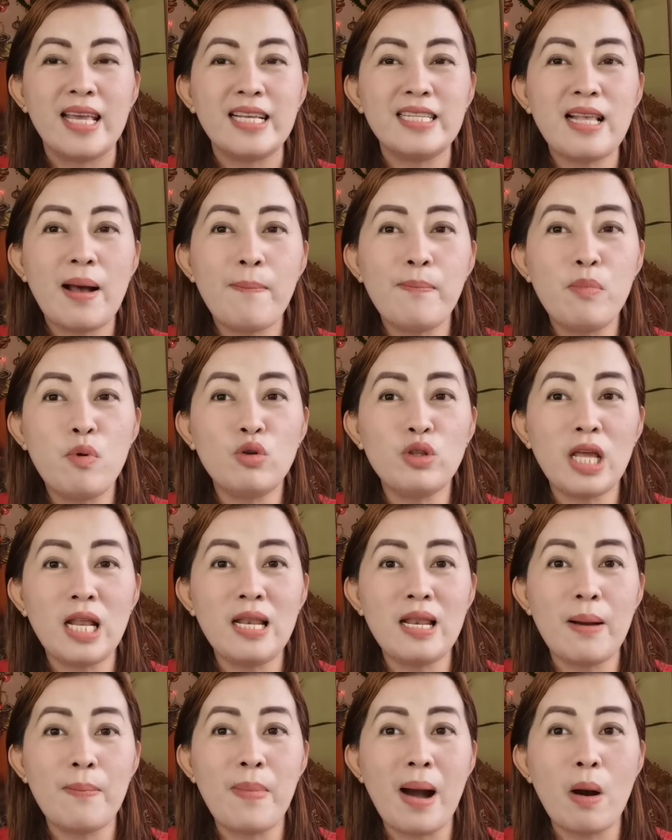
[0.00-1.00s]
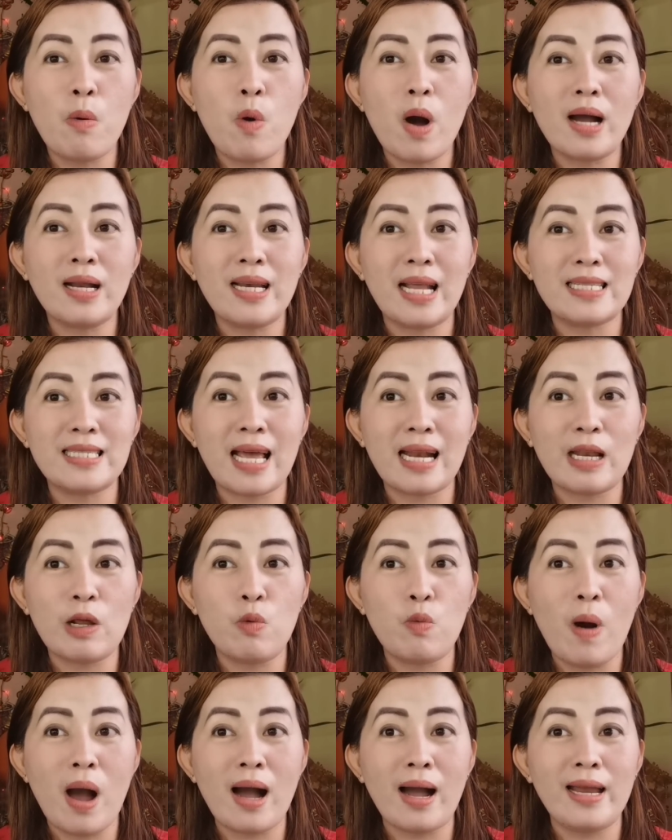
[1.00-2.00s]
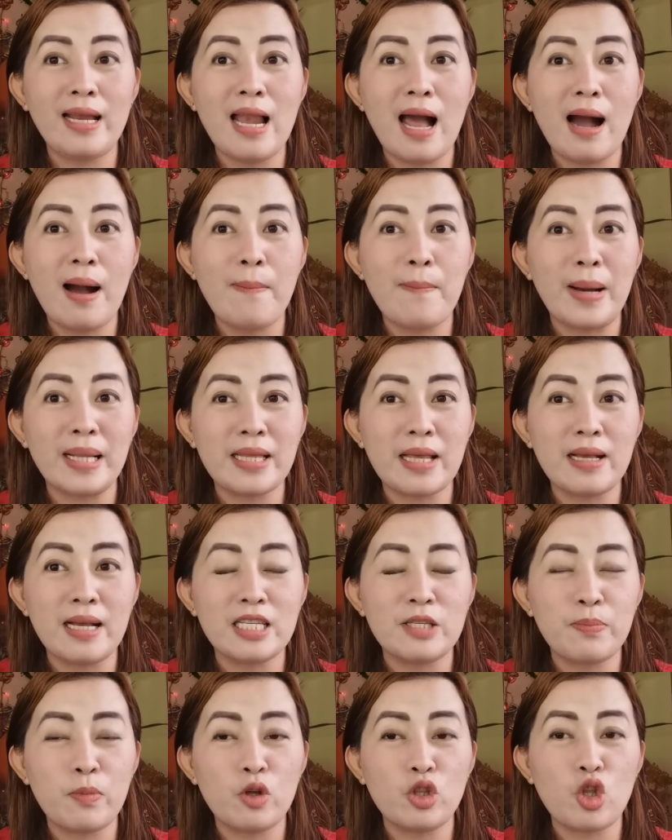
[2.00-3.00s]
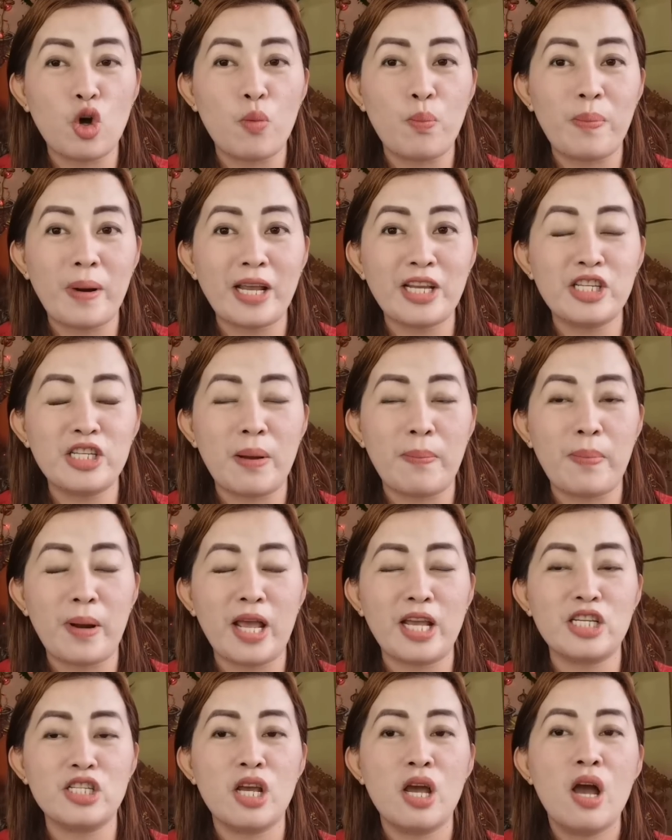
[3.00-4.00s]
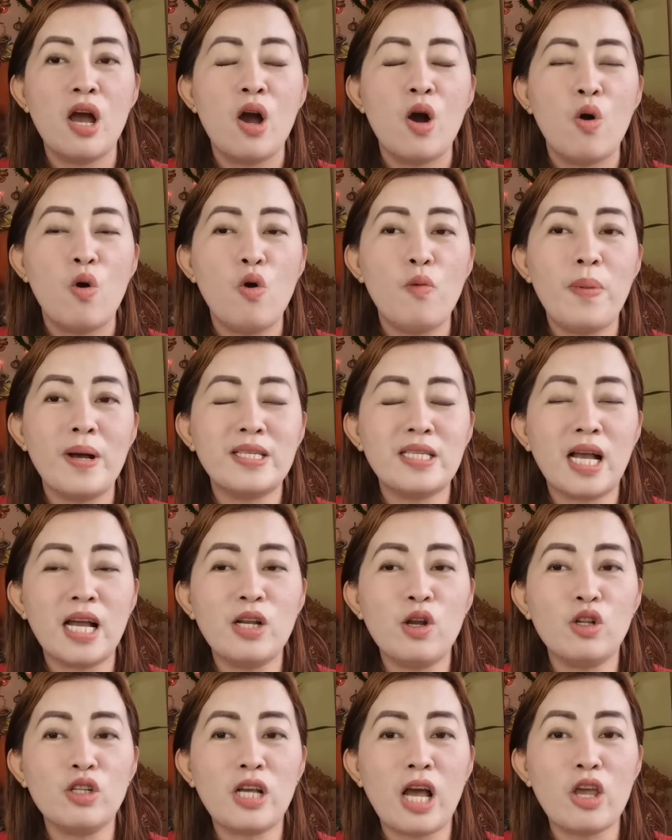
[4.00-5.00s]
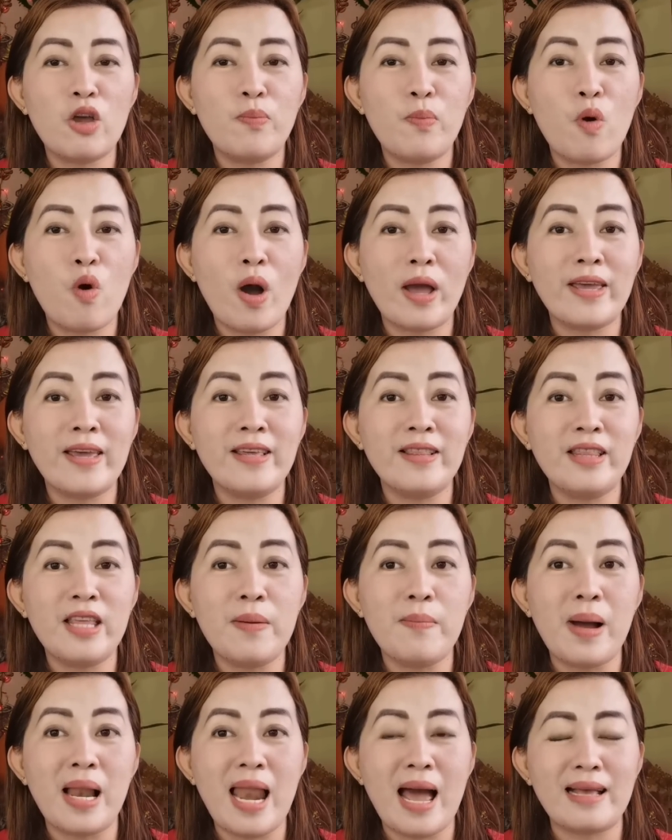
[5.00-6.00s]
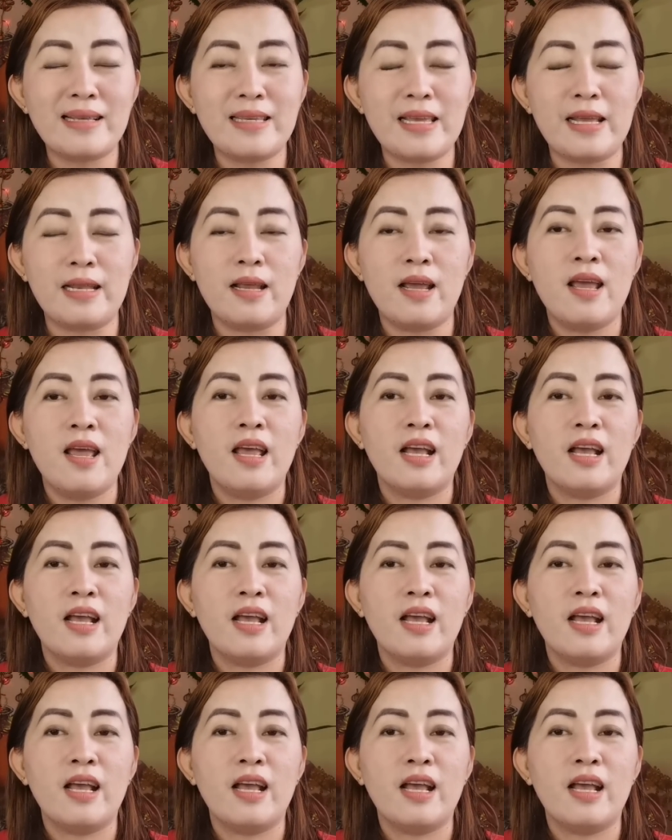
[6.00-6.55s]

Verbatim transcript: Isang butil na bawang na sariwa, kailangan matigas po ito, fresh na fresh, upang sa ganon kayo po ay hindi malasin.